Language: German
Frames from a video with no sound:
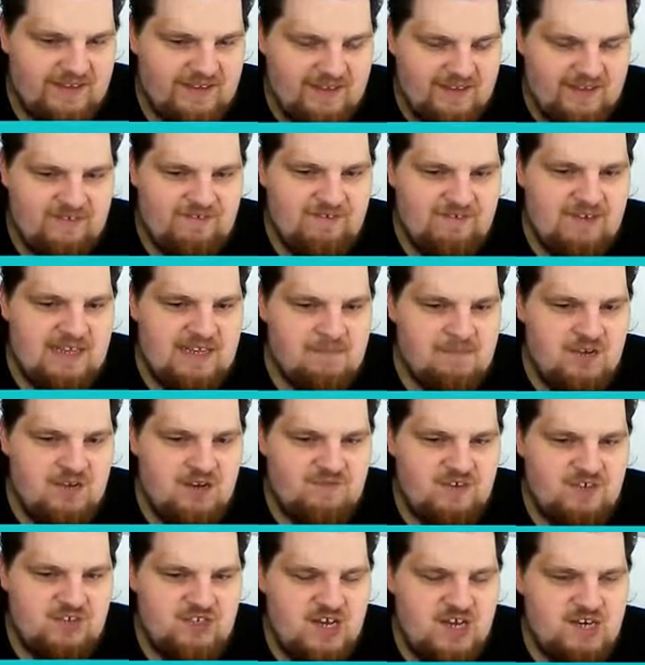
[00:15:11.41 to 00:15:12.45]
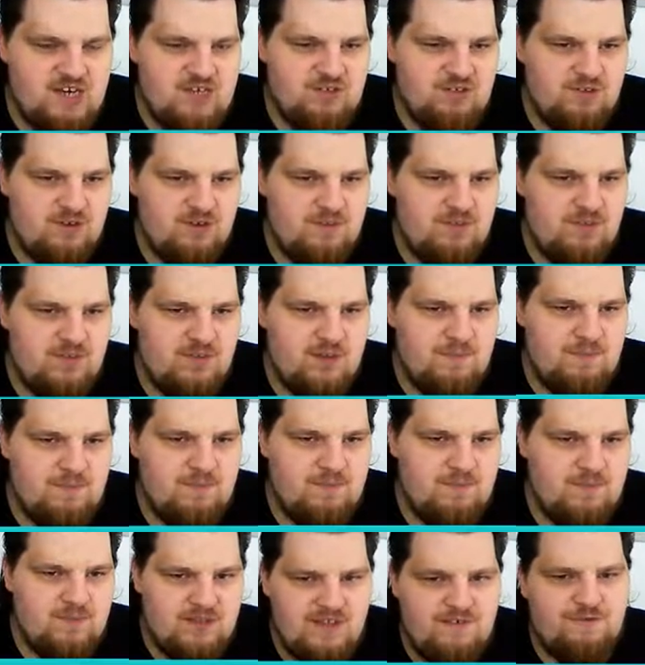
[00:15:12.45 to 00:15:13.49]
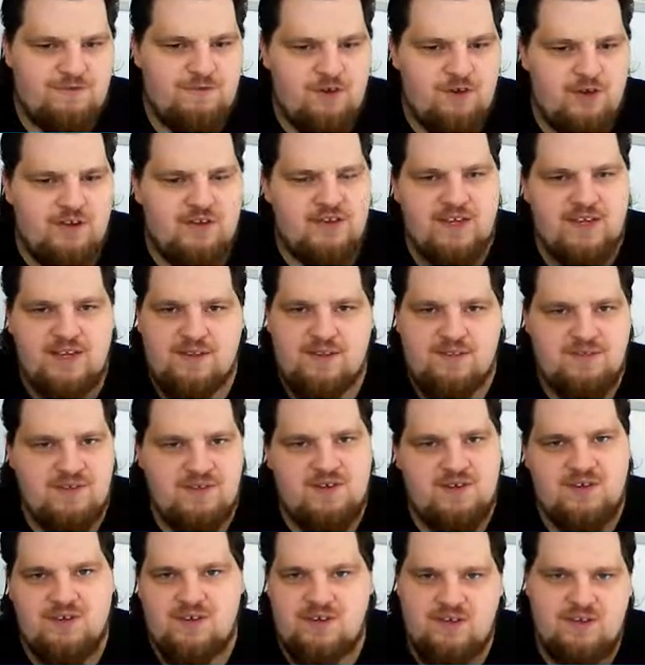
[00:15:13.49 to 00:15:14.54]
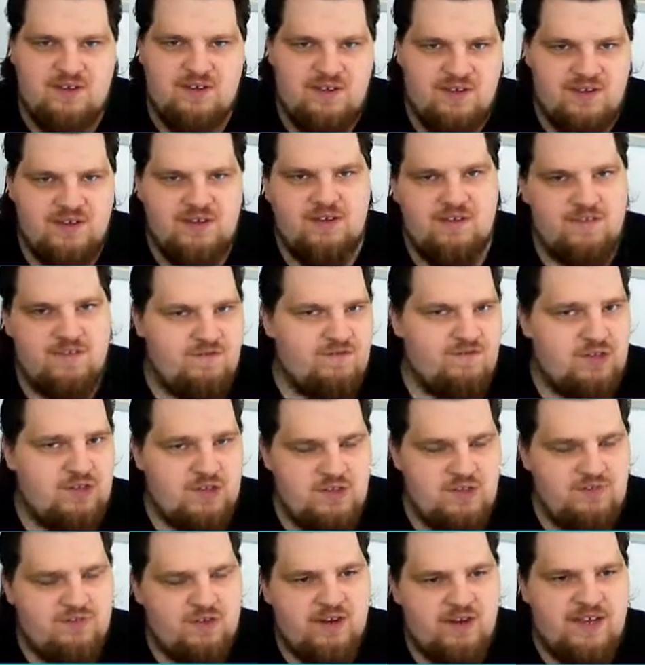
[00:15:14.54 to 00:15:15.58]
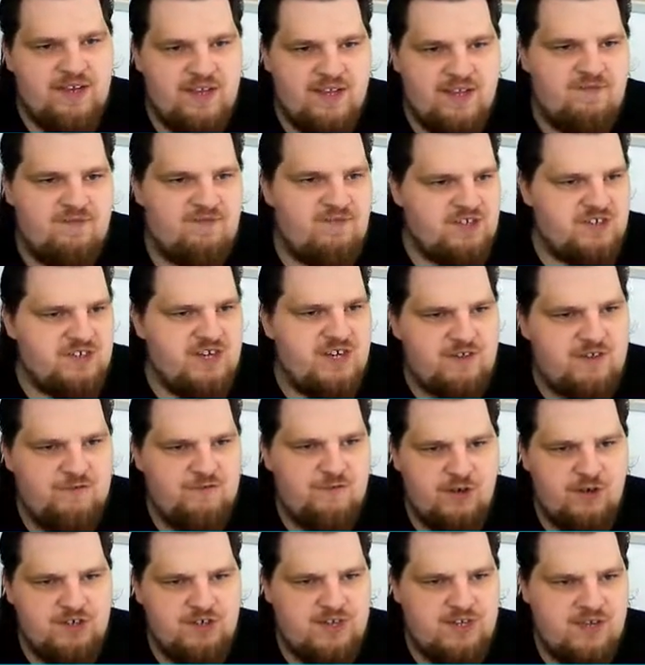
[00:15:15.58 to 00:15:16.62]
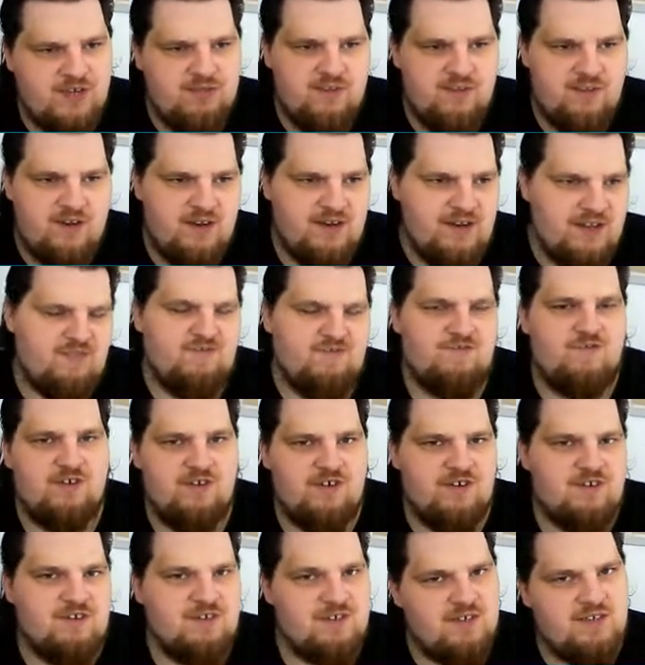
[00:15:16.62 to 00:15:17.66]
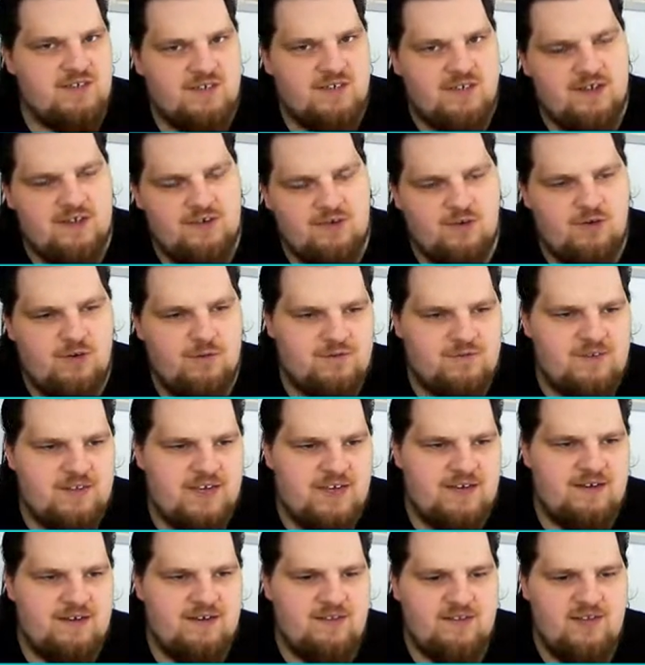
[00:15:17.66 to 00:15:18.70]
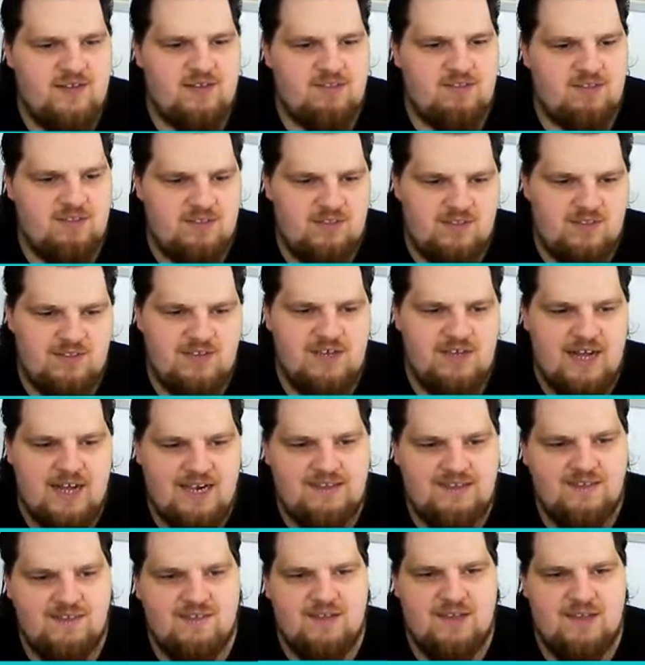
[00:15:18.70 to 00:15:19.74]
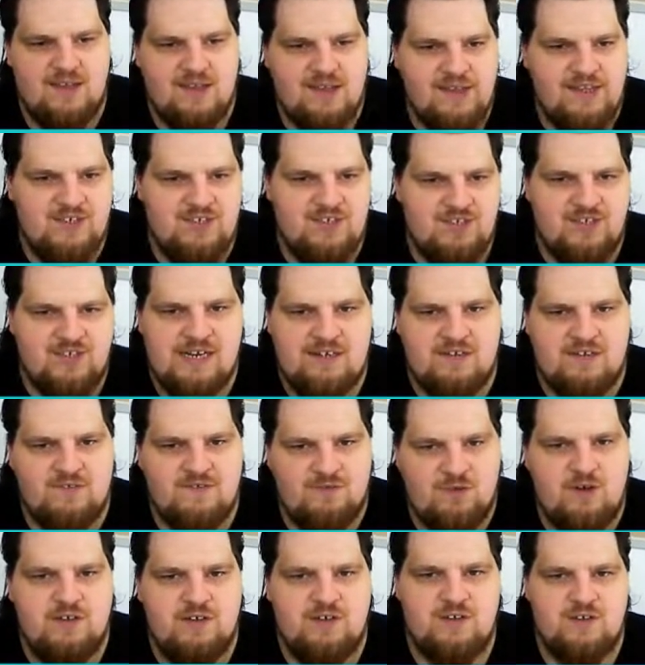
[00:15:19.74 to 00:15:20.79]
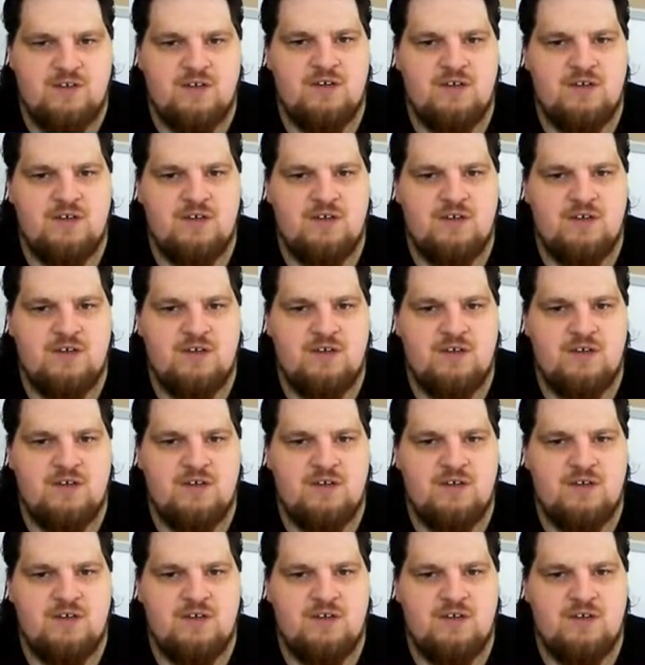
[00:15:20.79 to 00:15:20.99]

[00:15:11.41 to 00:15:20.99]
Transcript: ich werde aber das wahrscheinlich trotzdem die Folge jetzt nicht ne, wird die Folge jetzt wahrscheinlich für euch erst in der nächsten Woche dran gekommen sein. Das heißt, die alte Transfanchen, die alte Folge,